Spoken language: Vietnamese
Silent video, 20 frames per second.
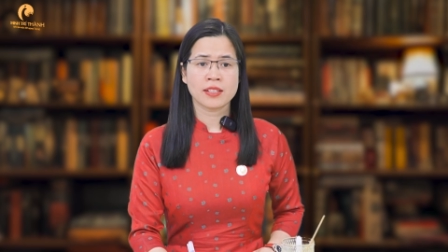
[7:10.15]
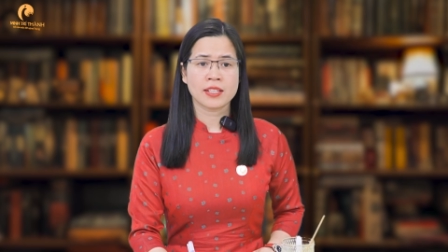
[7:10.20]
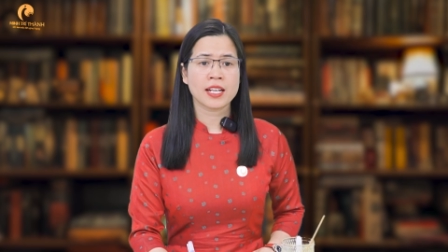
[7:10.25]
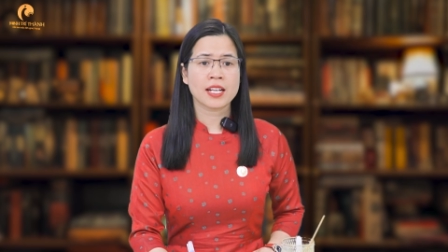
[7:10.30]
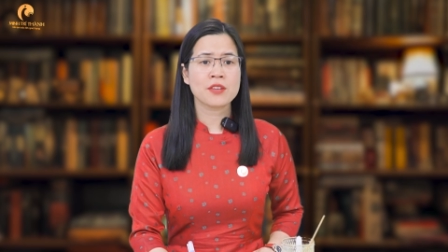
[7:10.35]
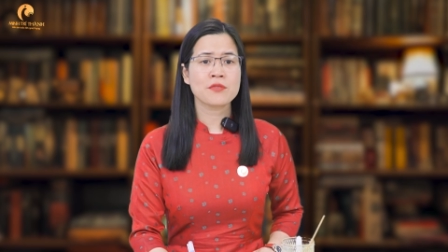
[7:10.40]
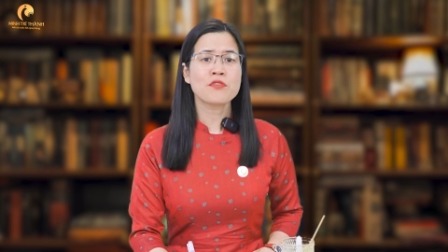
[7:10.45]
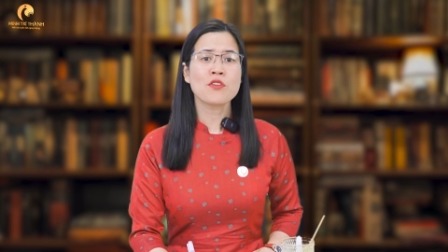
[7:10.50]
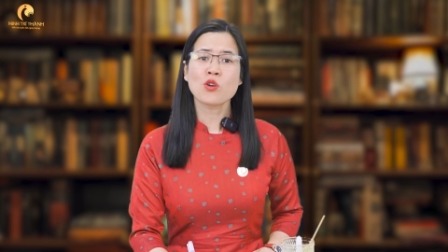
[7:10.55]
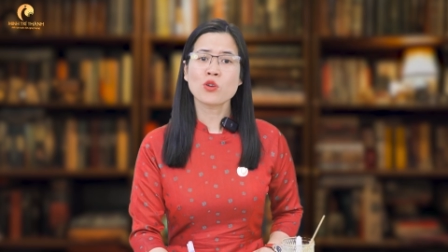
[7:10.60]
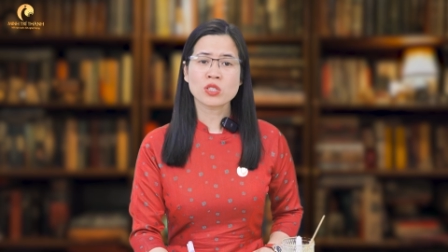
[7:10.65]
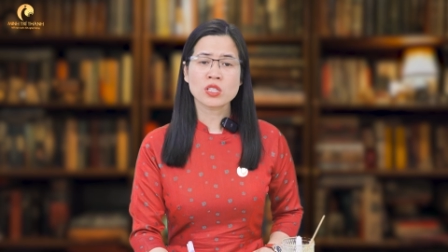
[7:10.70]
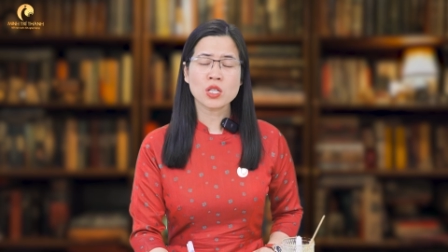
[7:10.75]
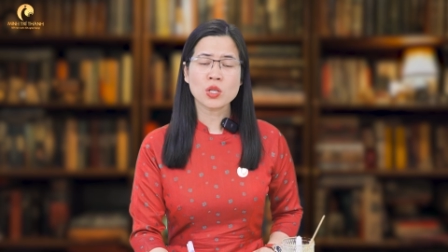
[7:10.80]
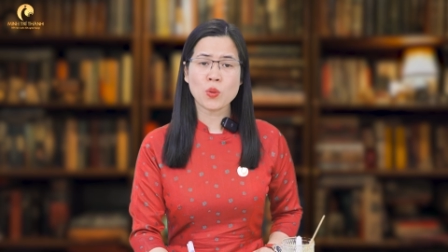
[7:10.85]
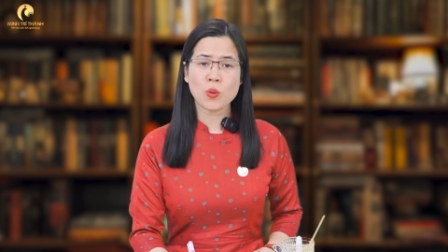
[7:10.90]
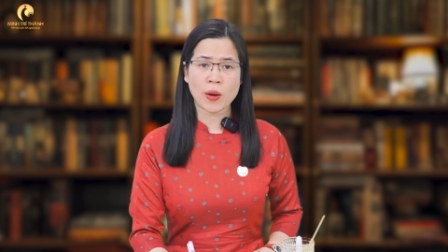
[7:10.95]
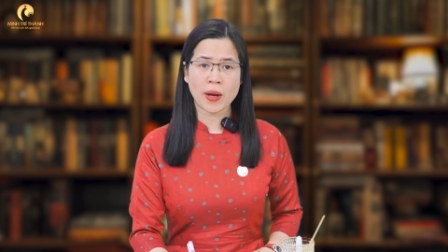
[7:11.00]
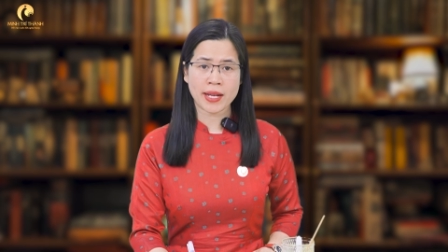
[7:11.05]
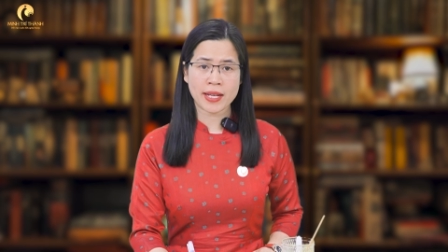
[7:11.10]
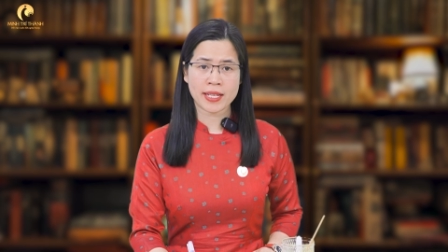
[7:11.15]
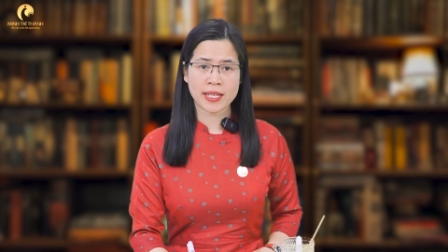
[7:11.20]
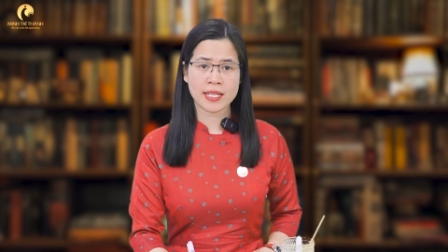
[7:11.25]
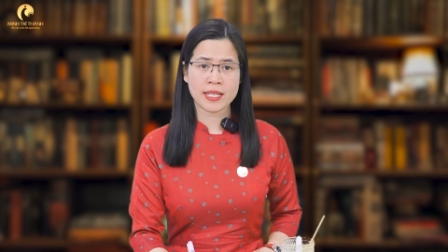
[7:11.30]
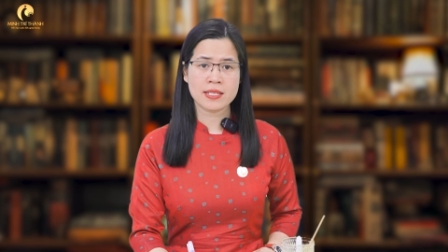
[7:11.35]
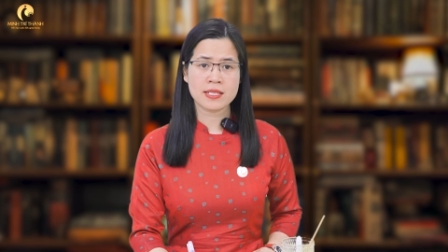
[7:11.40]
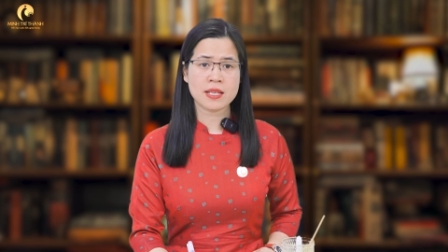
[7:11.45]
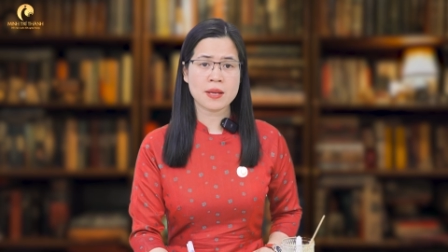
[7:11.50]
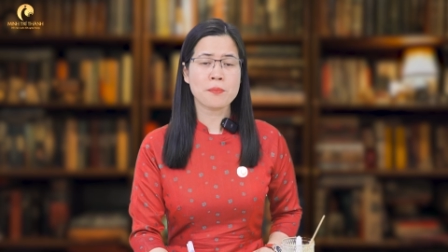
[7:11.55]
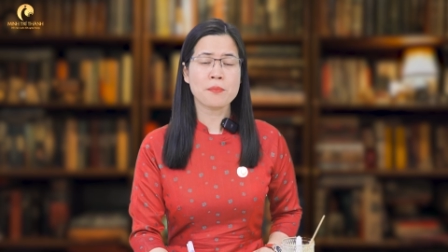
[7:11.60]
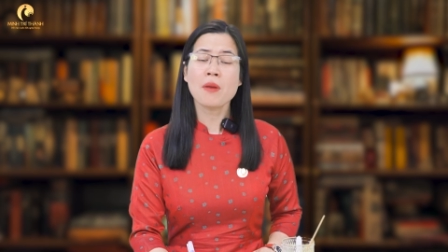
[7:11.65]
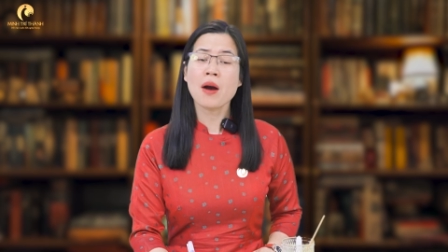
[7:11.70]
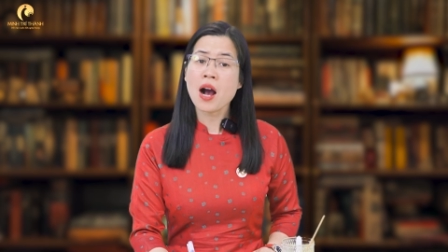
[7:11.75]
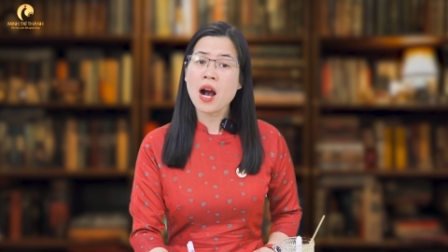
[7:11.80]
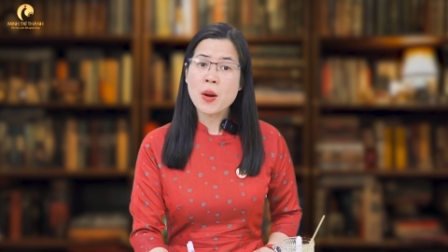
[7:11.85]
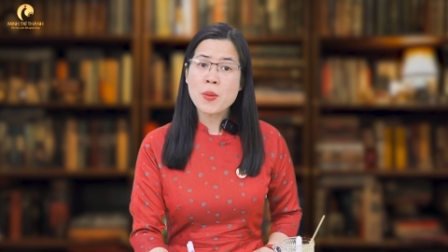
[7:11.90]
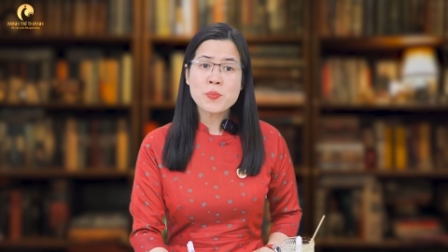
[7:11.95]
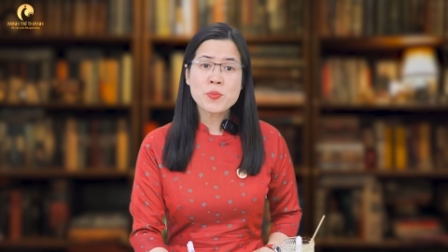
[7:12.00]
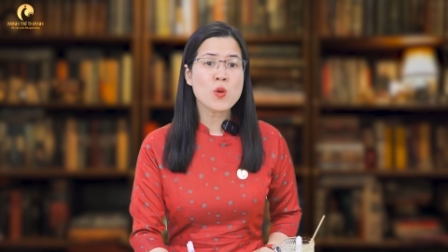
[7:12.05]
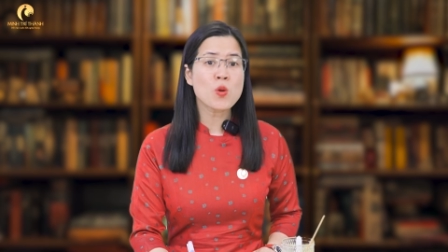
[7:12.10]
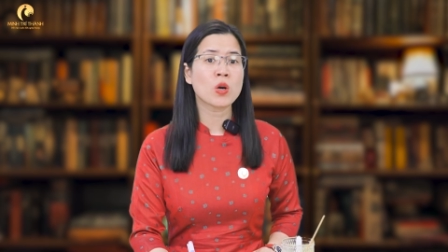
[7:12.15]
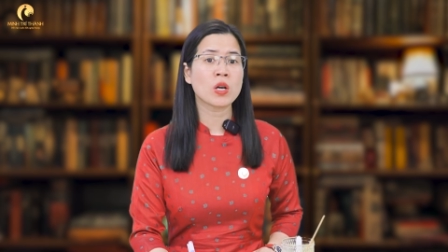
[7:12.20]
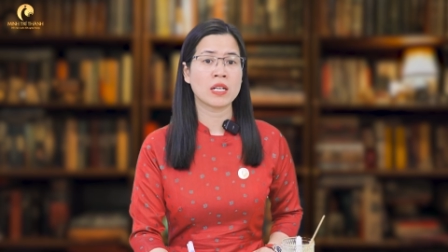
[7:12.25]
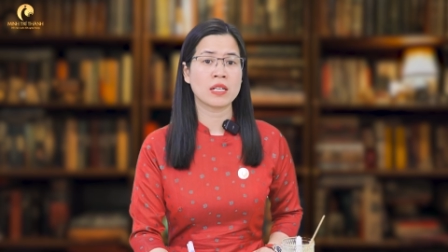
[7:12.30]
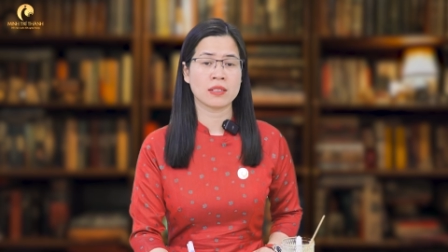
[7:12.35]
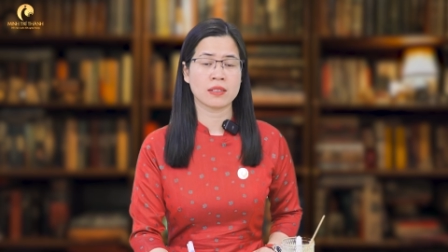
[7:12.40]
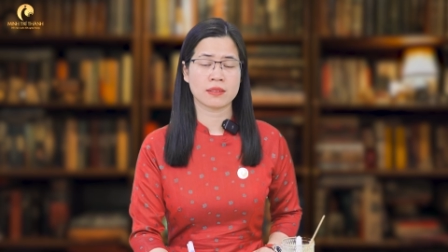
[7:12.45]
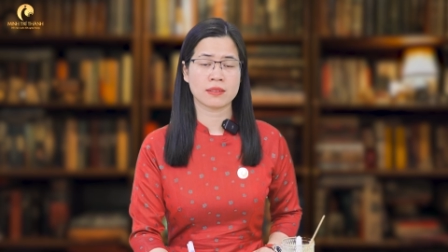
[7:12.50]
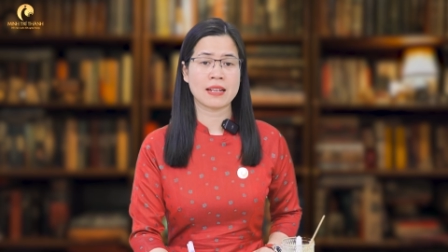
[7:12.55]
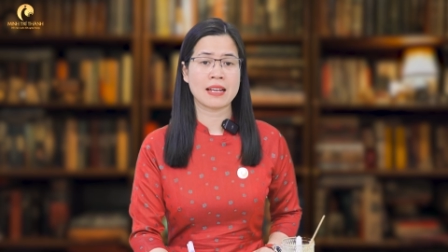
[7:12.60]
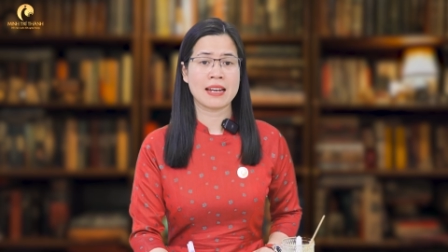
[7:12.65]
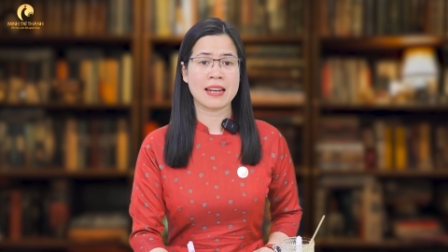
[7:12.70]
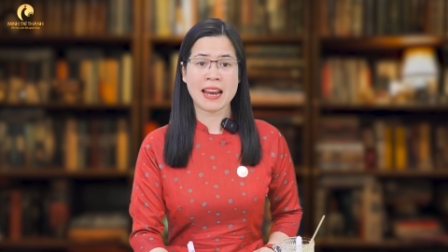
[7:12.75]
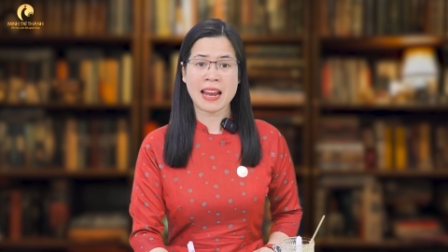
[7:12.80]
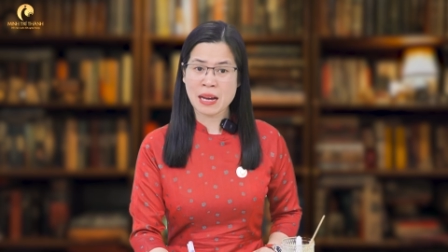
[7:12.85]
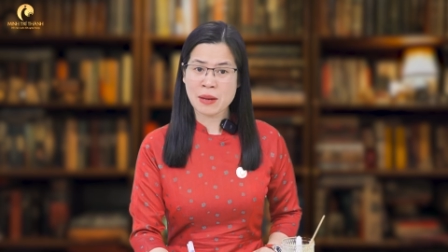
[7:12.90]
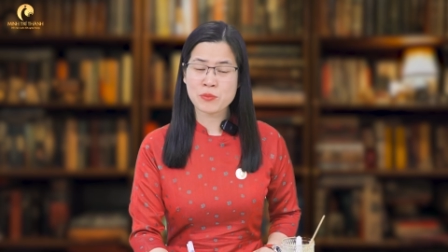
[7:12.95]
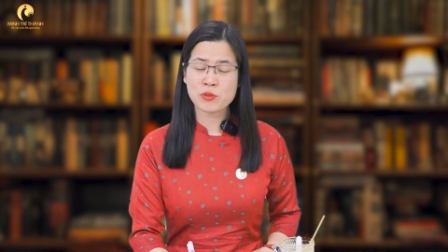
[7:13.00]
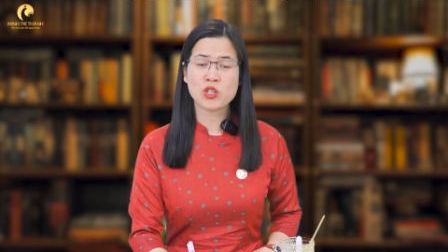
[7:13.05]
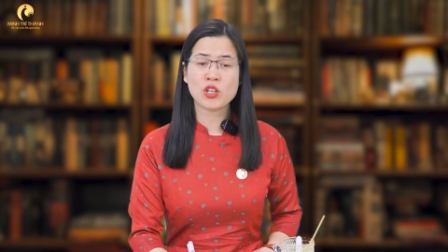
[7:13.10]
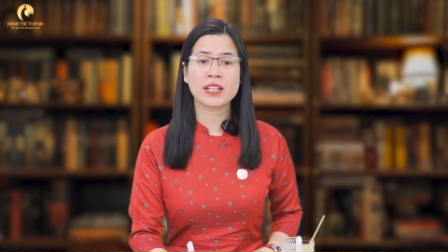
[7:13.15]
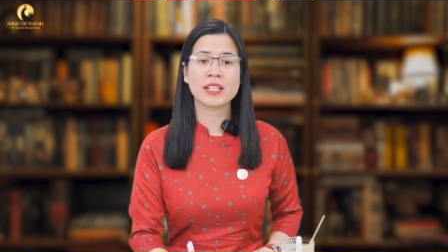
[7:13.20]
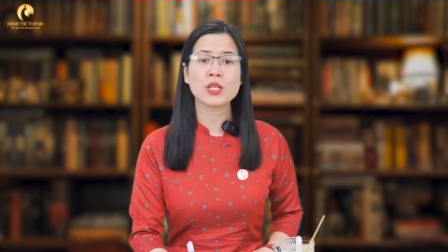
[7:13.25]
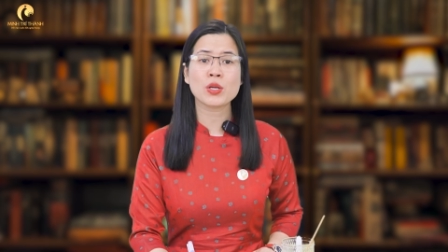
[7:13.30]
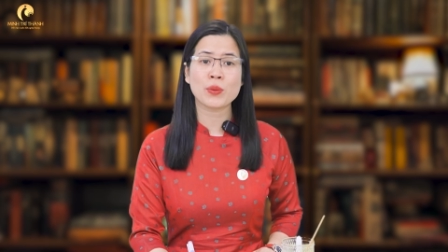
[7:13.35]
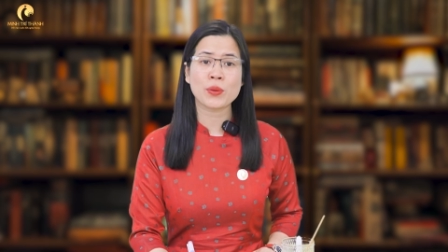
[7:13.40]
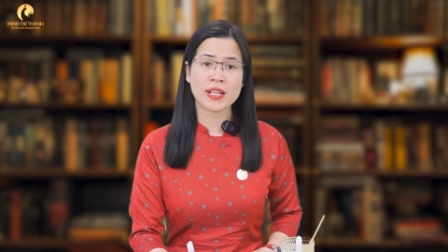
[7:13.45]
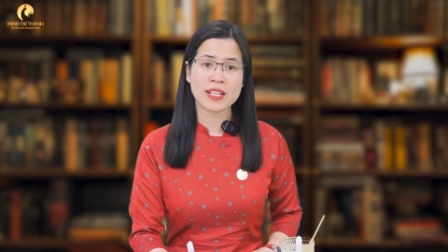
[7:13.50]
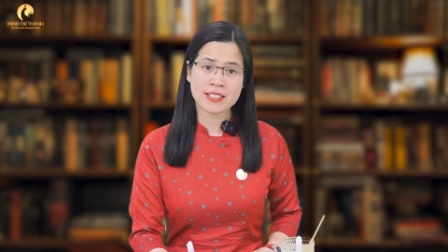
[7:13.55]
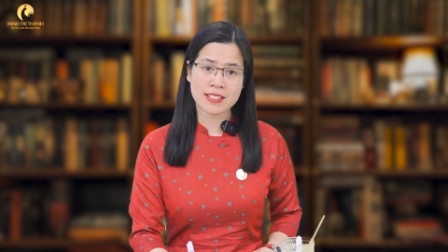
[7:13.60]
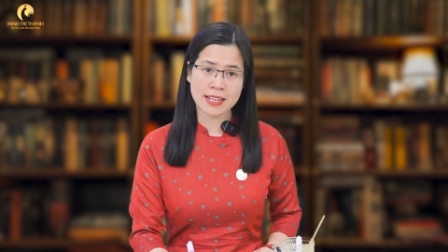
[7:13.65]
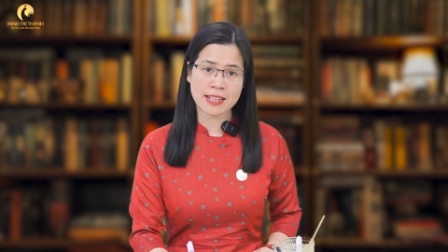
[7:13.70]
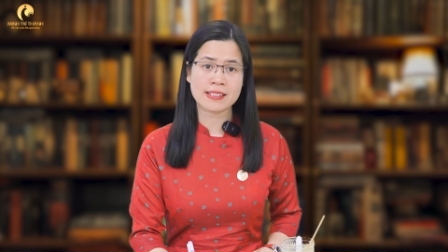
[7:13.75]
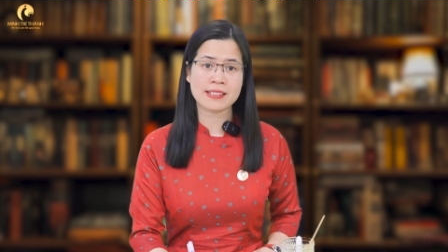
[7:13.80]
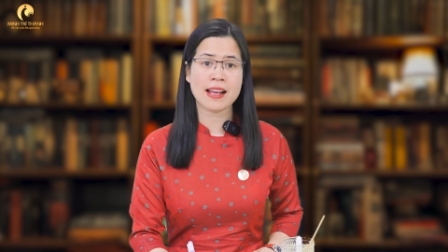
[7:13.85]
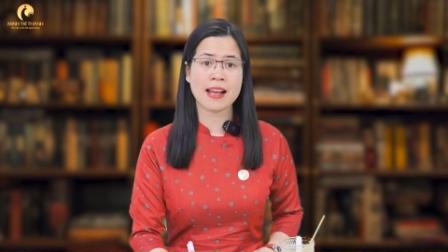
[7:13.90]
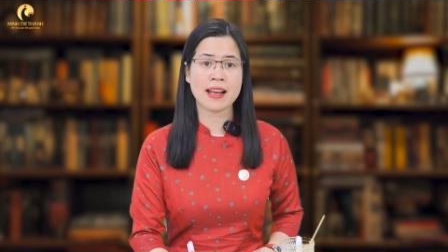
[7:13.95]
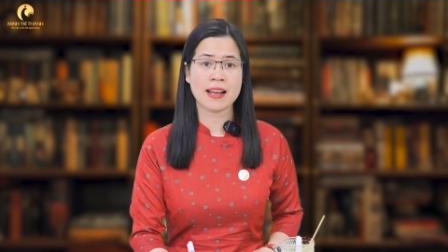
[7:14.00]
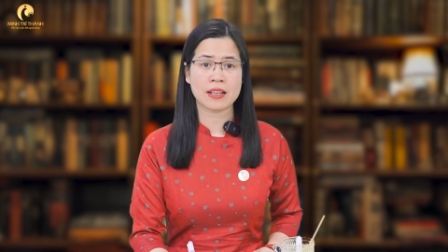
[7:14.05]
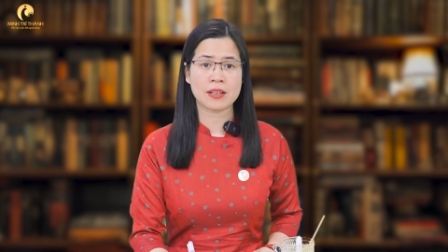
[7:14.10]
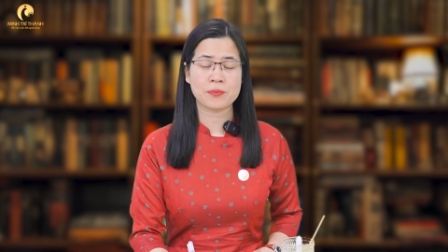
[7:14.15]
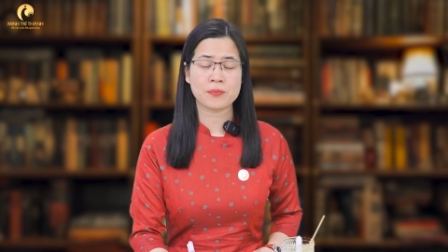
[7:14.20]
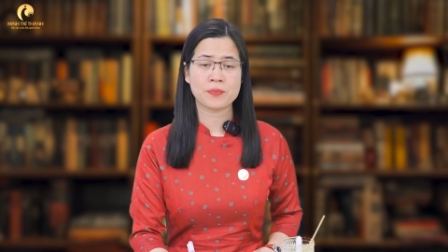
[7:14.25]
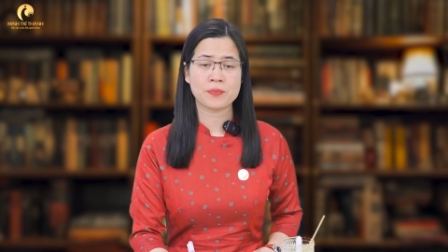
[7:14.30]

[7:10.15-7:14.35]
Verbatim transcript: thì cái vô thức của anh ấy sẽ bơm nguồn lực để làm cho cái điều đấy xảy ra